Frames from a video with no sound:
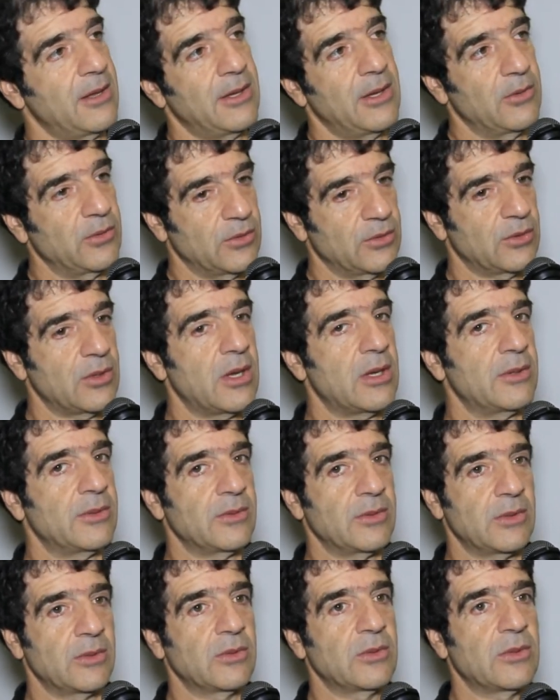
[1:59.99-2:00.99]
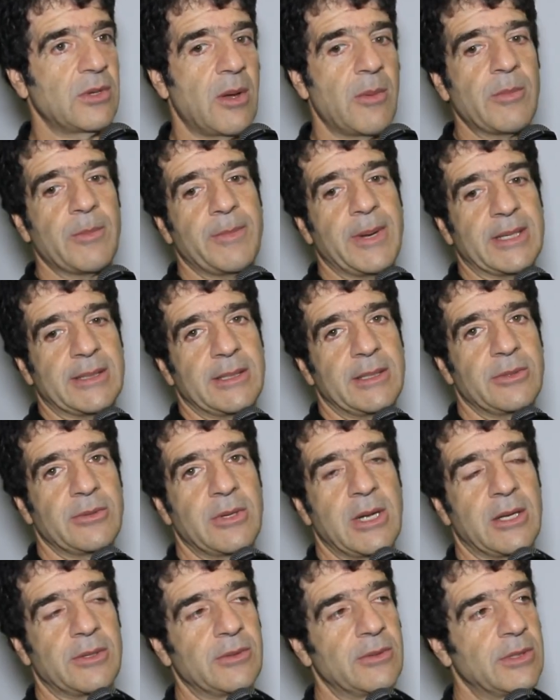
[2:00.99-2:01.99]
não só não são só parceiros do
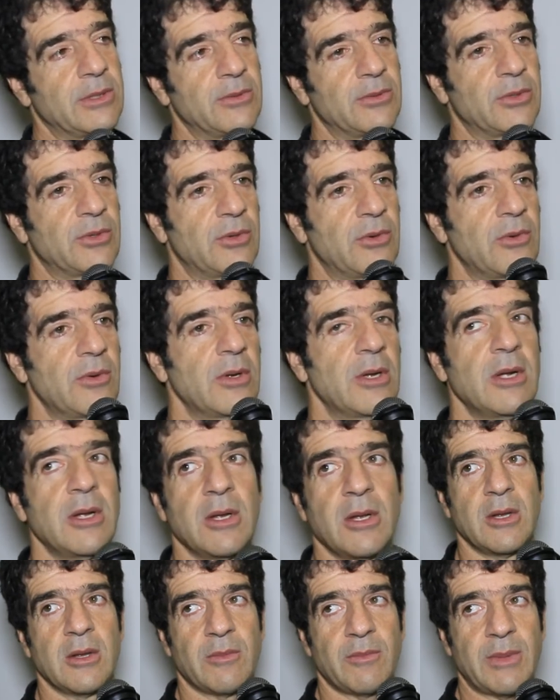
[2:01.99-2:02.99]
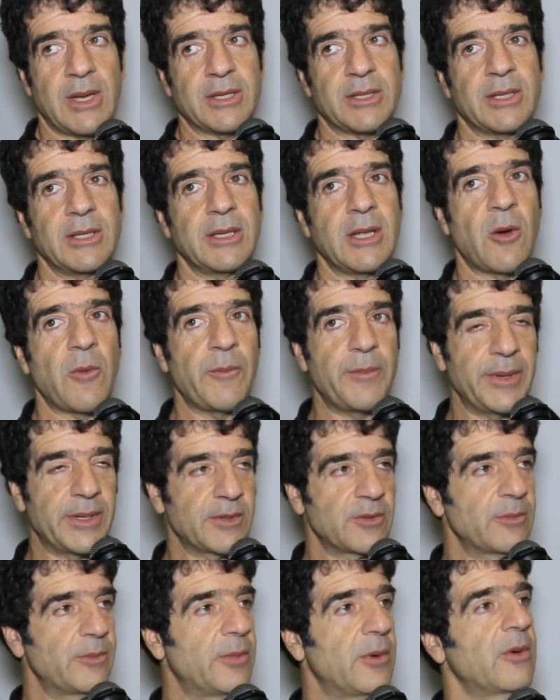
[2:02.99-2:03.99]
Cazuza no show, mas que dá um
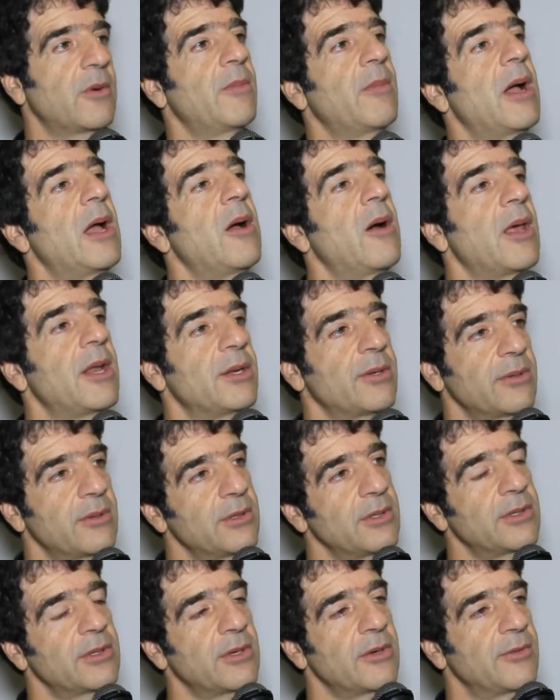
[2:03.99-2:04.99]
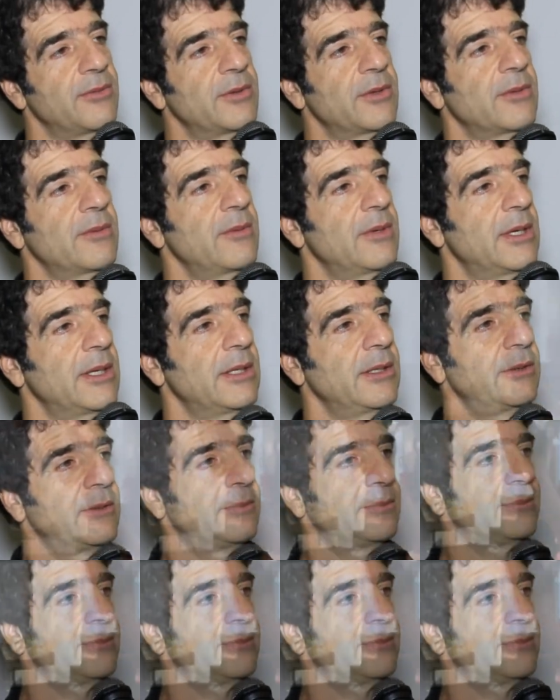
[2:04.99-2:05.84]
peso um pouco maior às coisas que eu fiz com ele.